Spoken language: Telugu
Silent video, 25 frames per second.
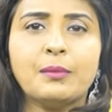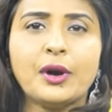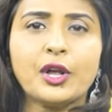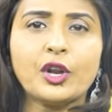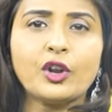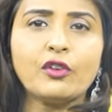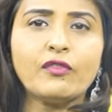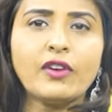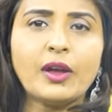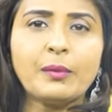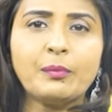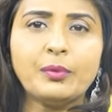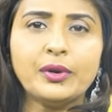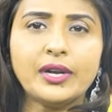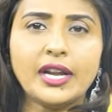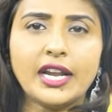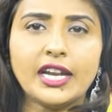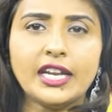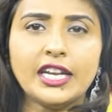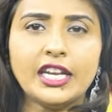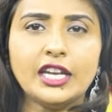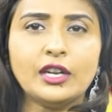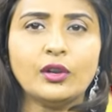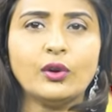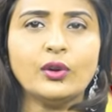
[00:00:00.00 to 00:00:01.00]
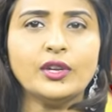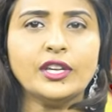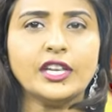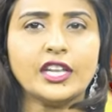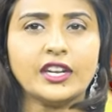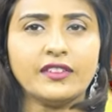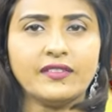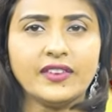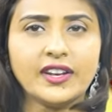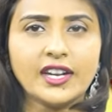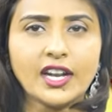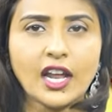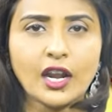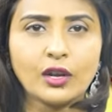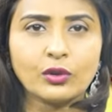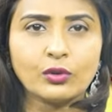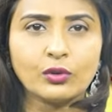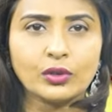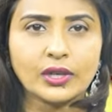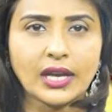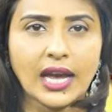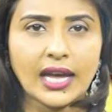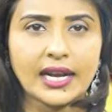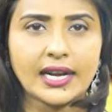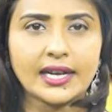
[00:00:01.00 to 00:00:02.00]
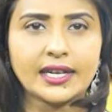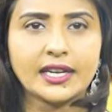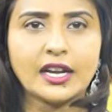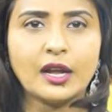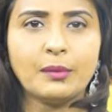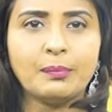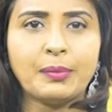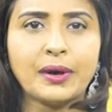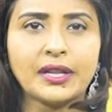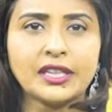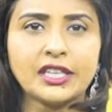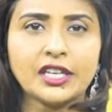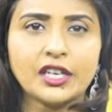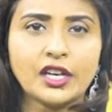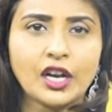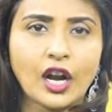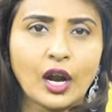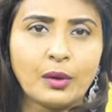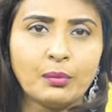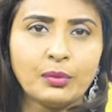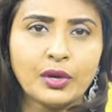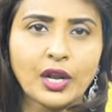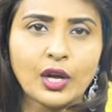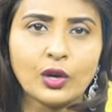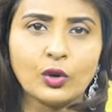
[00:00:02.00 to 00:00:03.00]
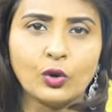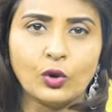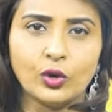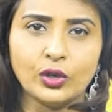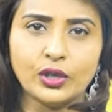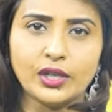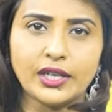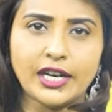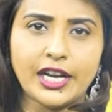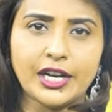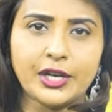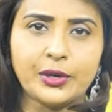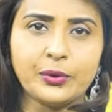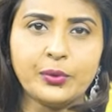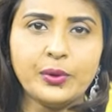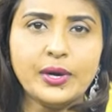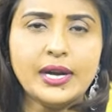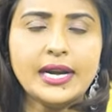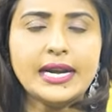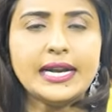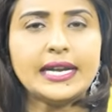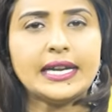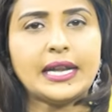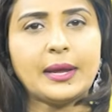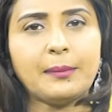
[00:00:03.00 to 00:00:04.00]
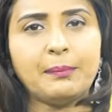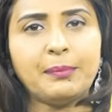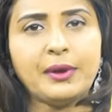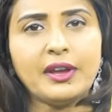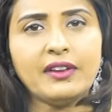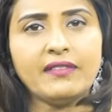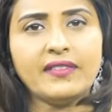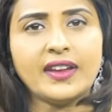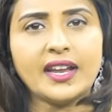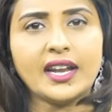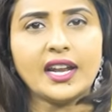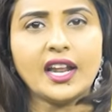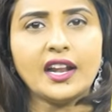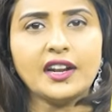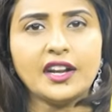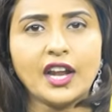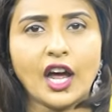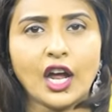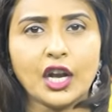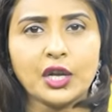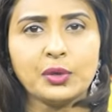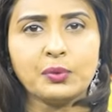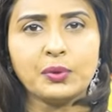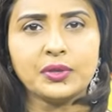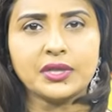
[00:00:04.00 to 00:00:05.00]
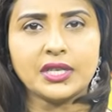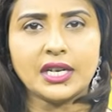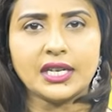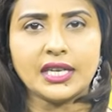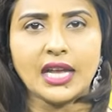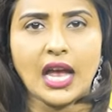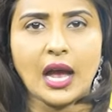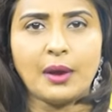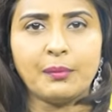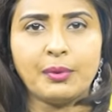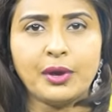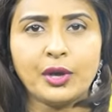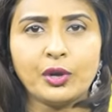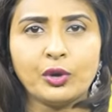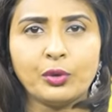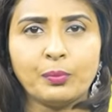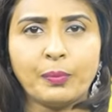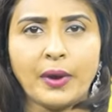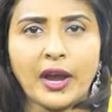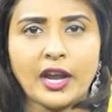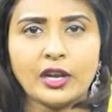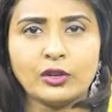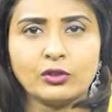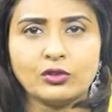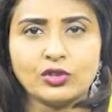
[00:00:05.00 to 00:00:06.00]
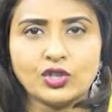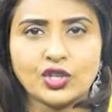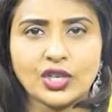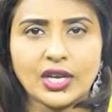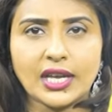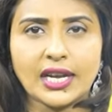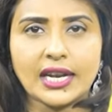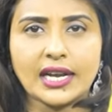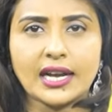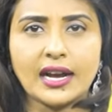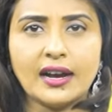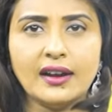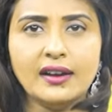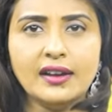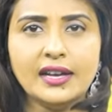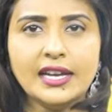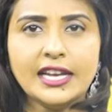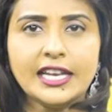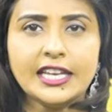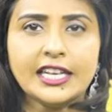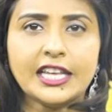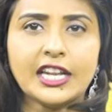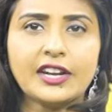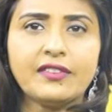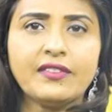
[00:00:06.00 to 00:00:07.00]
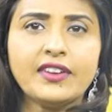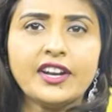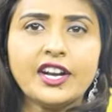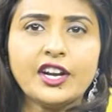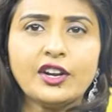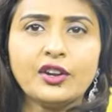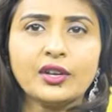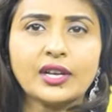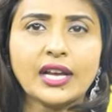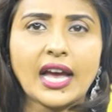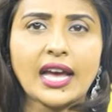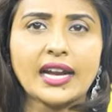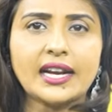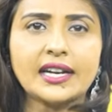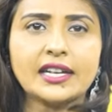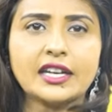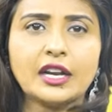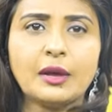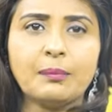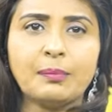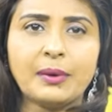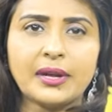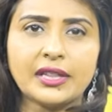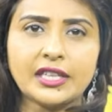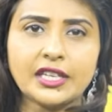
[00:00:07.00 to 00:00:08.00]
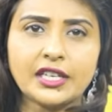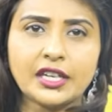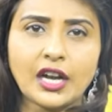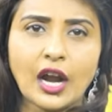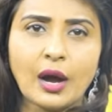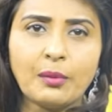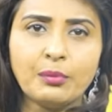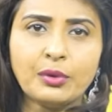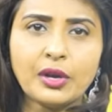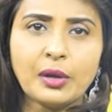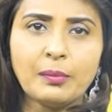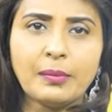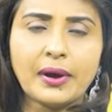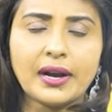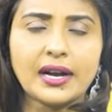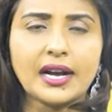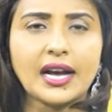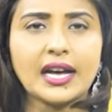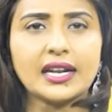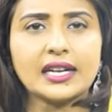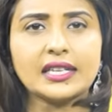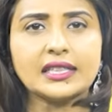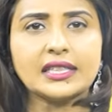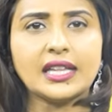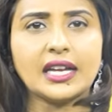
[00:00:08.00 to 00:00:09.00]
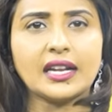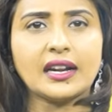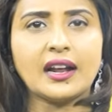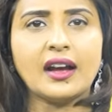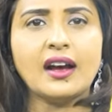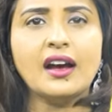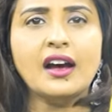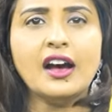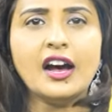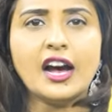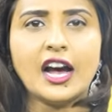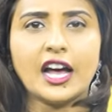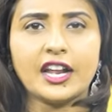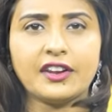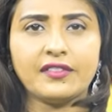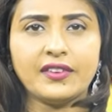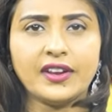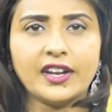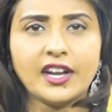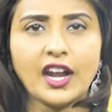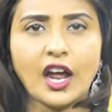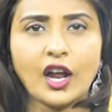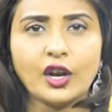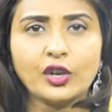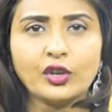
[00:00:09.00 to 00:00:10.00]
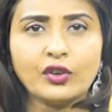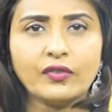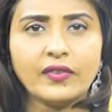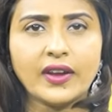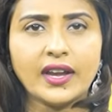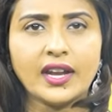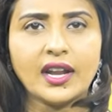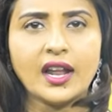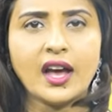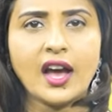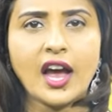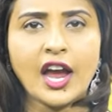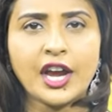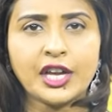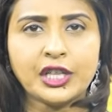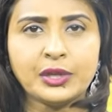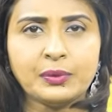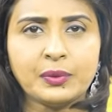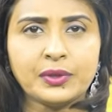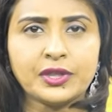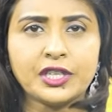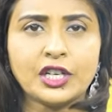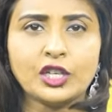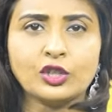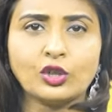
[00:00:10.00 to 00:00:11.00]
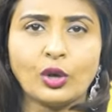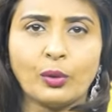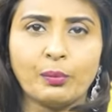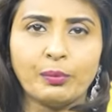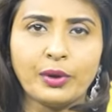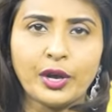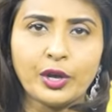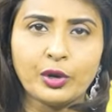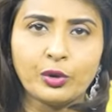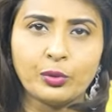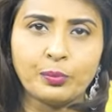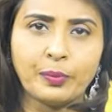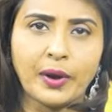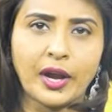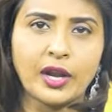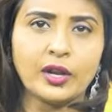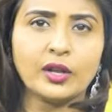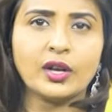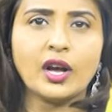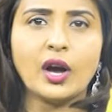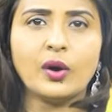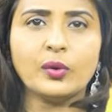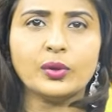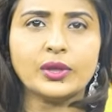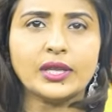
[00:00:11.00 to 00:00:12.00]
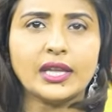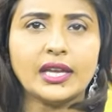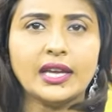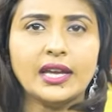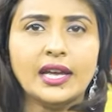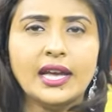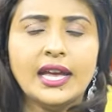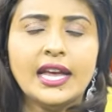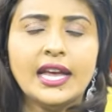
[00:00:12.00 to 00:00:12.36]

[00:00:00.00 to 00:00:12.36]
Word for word: మరోవైపు ఢిల్లీలో ఇరవై నాలుగు క్యారెట్ల పది గ్రాముల గోల్డ్ రేటు డెబ్బై వేల నాలుగు వందల యాభై రూపాయలకు చేరగా ఇరవై రెండు క్యారెట్ల పది గ్రాముల బంగారం ధర అరవై నాలుగు వేల ఐదు వందల తొంభై రూపాయలు రూపాయలుగా ఉంది